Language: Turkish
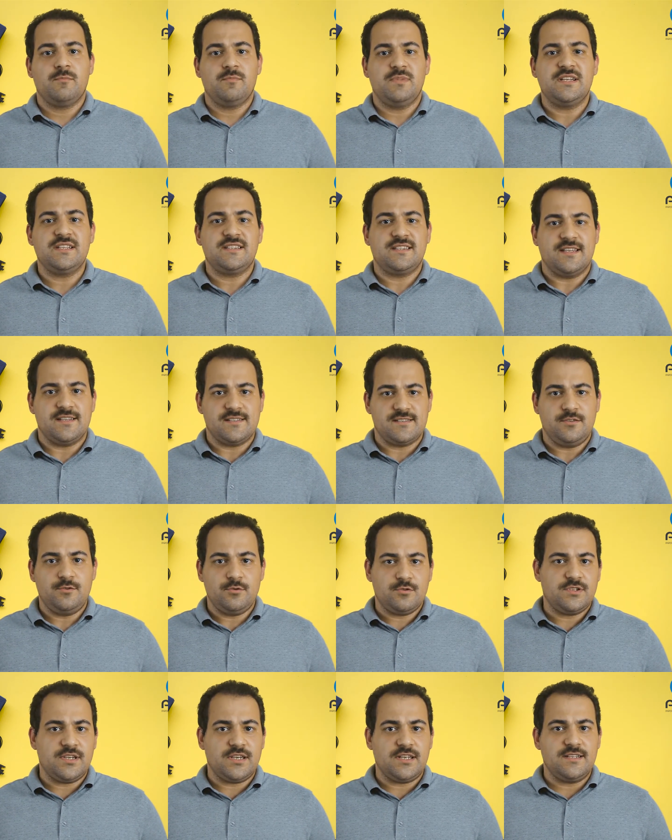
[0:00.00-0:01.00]
Biri tezli
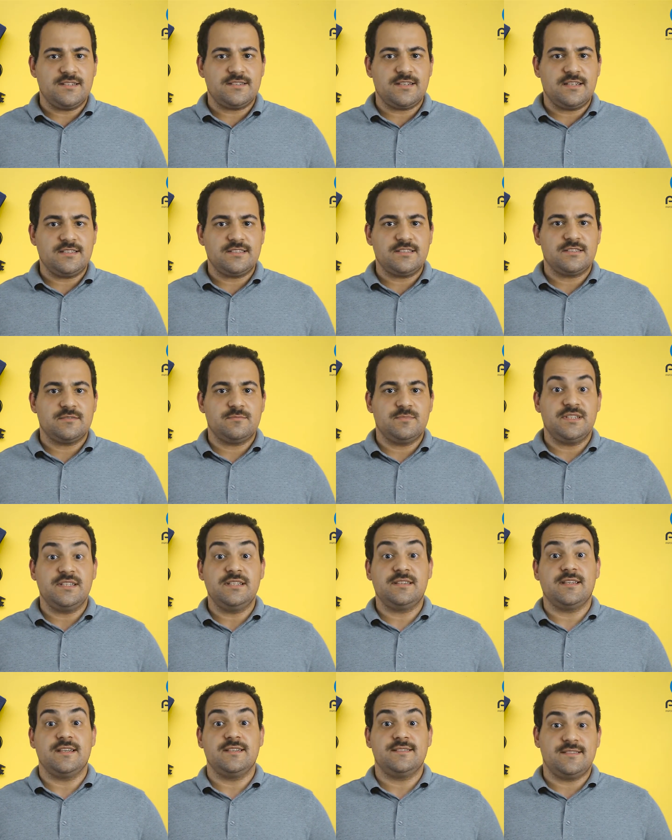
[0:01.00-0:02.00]
yüksek lisans,
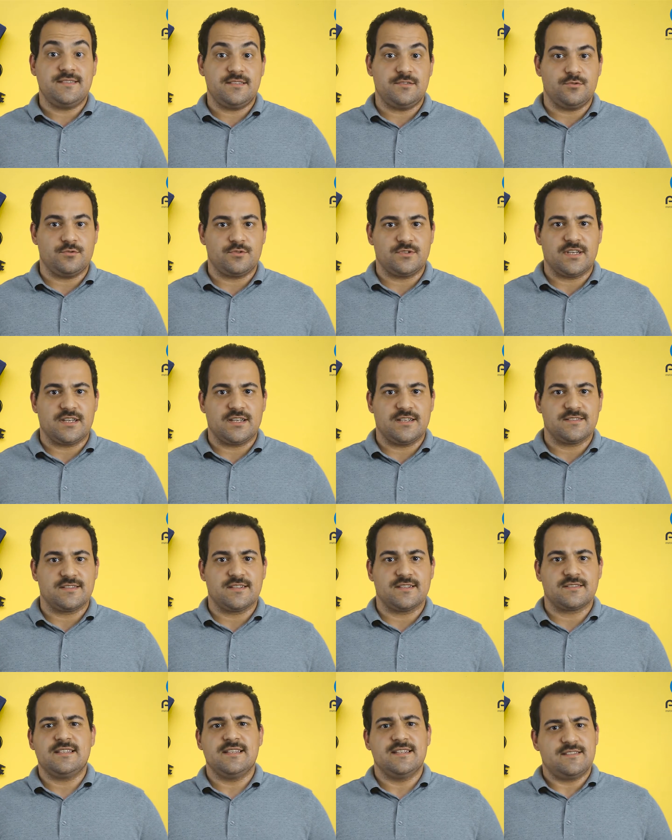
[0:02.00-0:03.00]
biri tezsiz yüksek
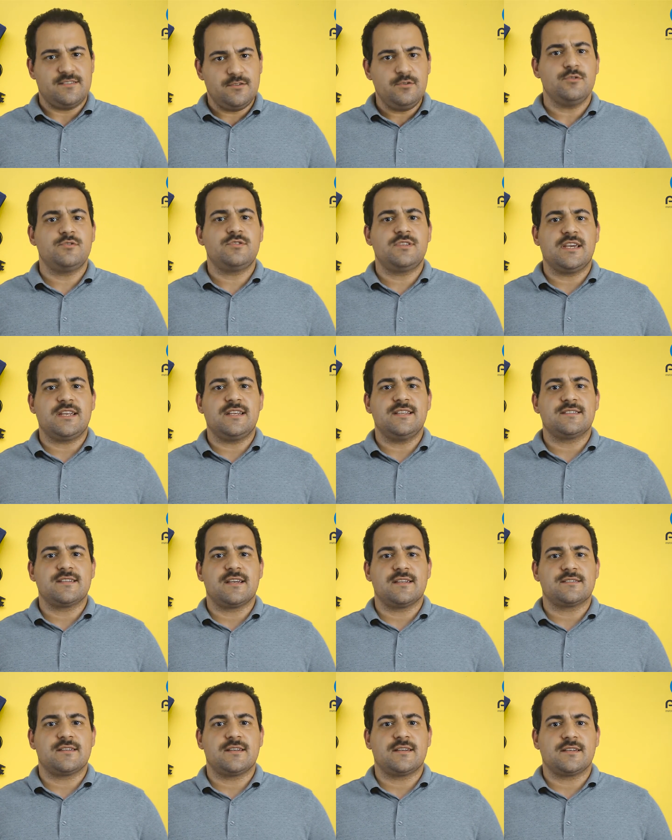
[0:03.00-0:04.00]
lisans. Tezli yüksek
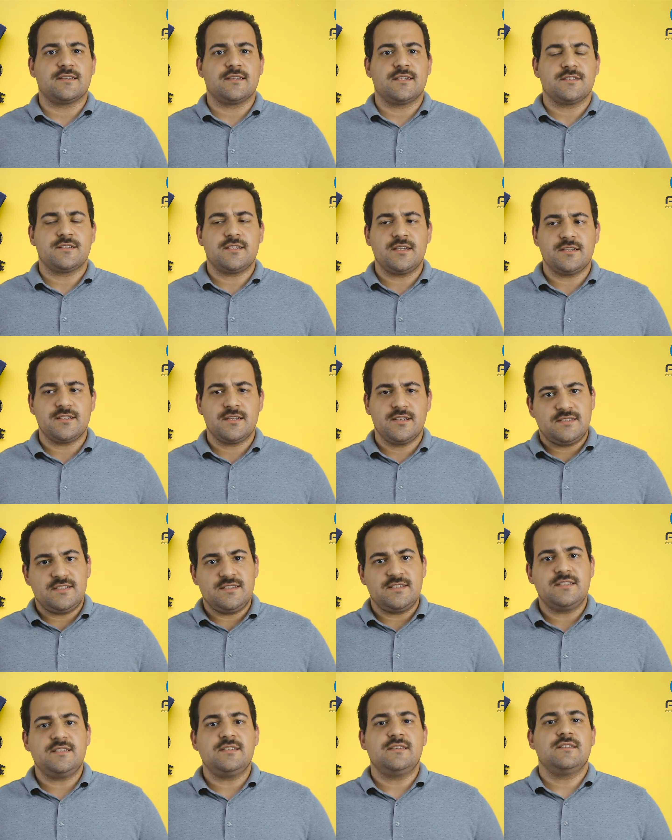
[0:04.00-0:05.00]
lisans arkadaşlar
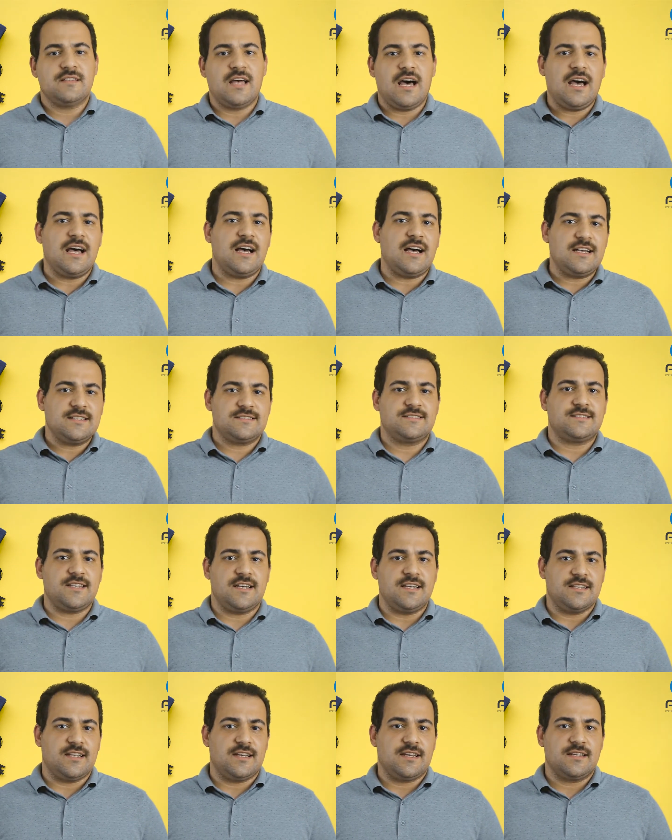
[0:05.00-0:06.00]
sizin daha az
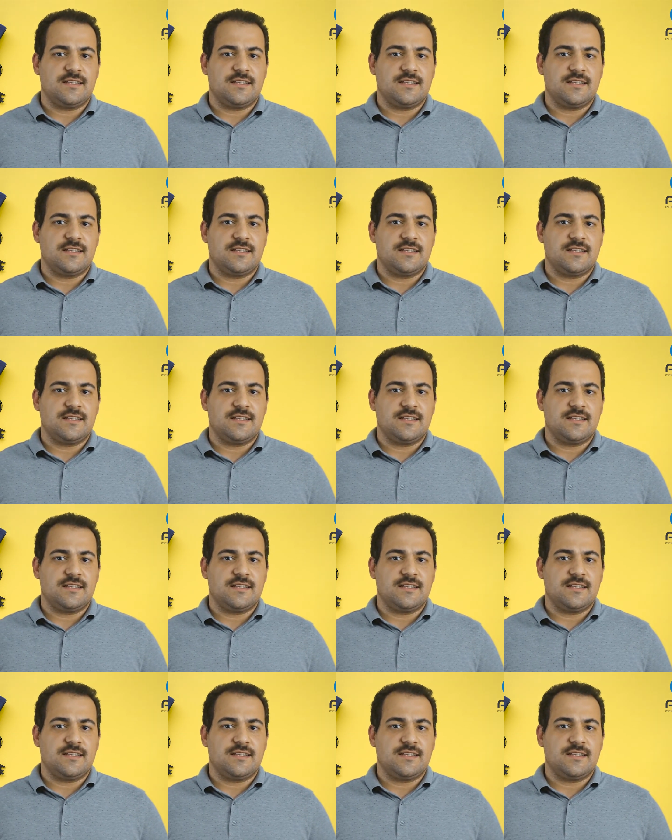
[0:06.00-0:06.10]
sayıda